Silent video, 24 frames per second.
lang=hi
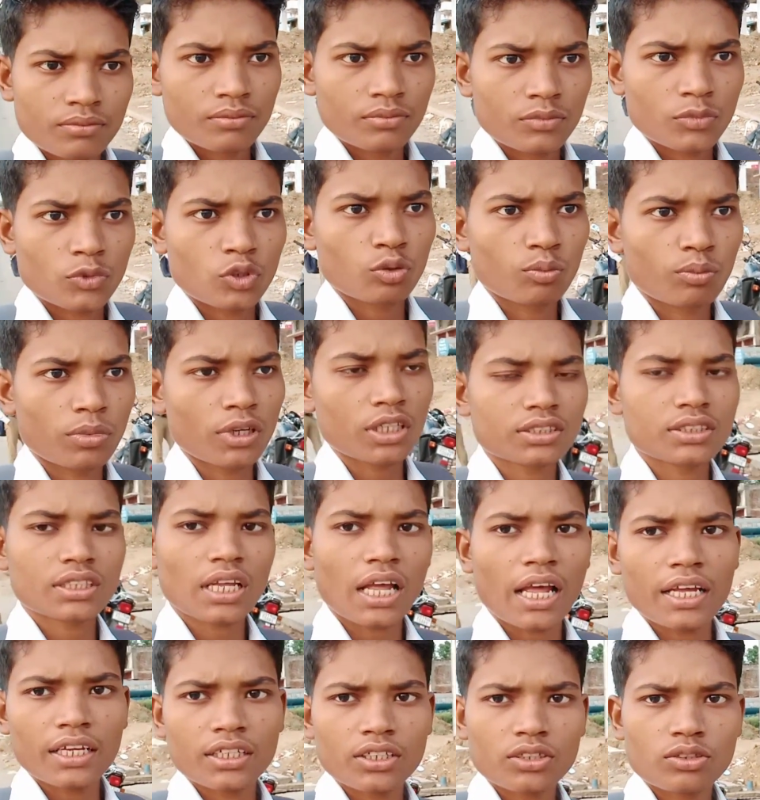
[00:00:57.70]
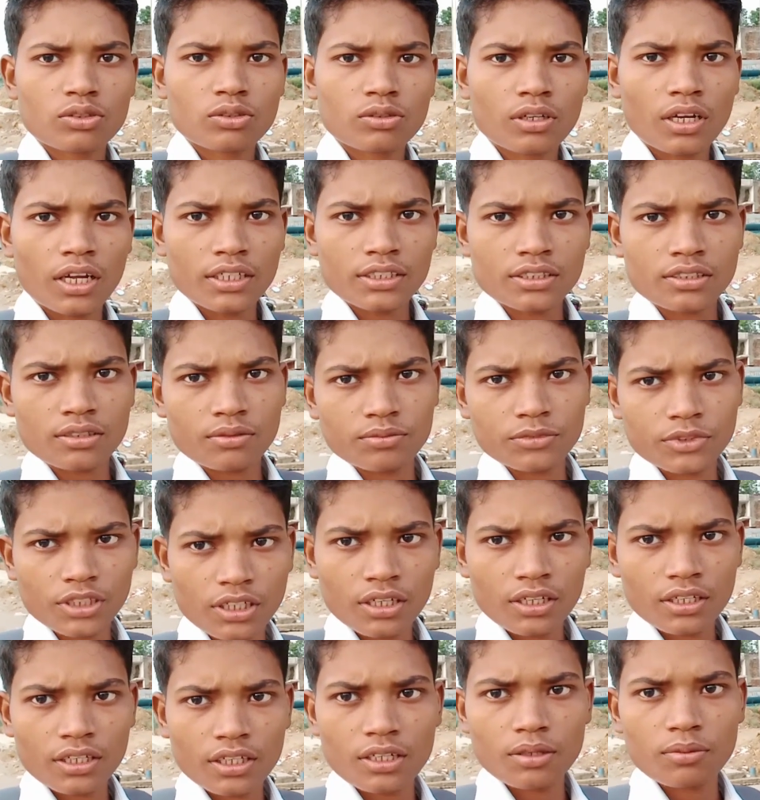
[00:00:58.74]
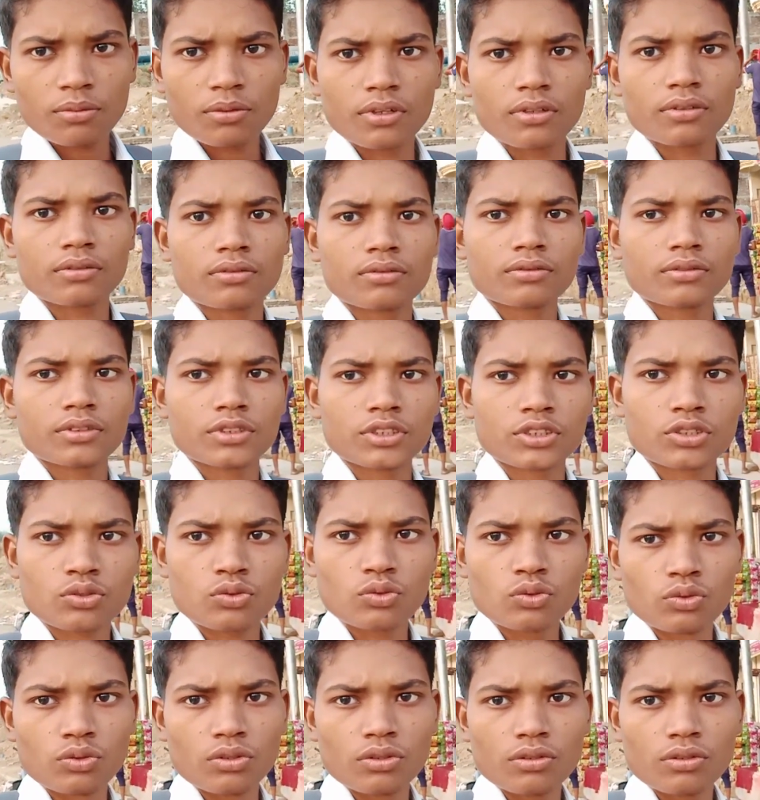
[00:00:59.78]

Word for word: तो बस आएगी तो गाइस हम चलेंगे अब स्कूल